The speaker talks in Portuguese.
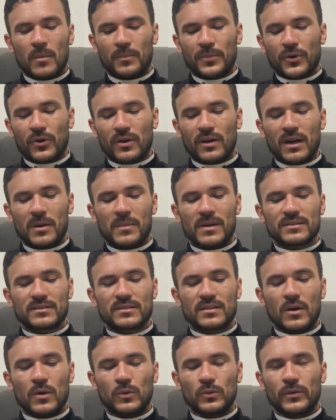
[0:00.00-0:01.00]

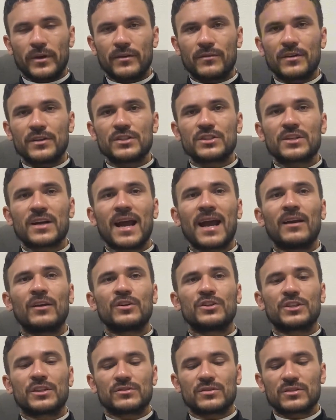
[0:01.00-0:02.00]
Proclamação do Evangelho
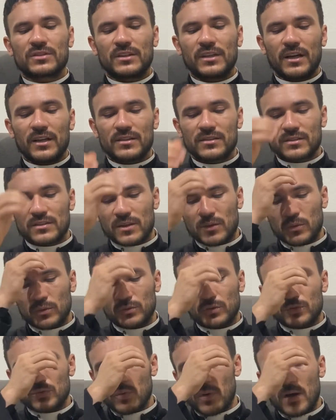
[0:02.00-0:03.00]
de Jesus Cristo,
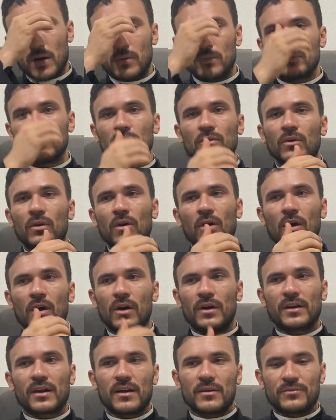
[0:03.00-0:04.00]
segundo João,
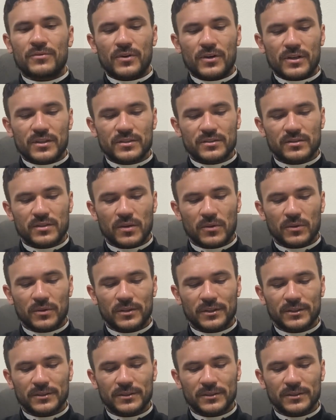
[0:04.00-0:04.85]
glória a vós, Senhor.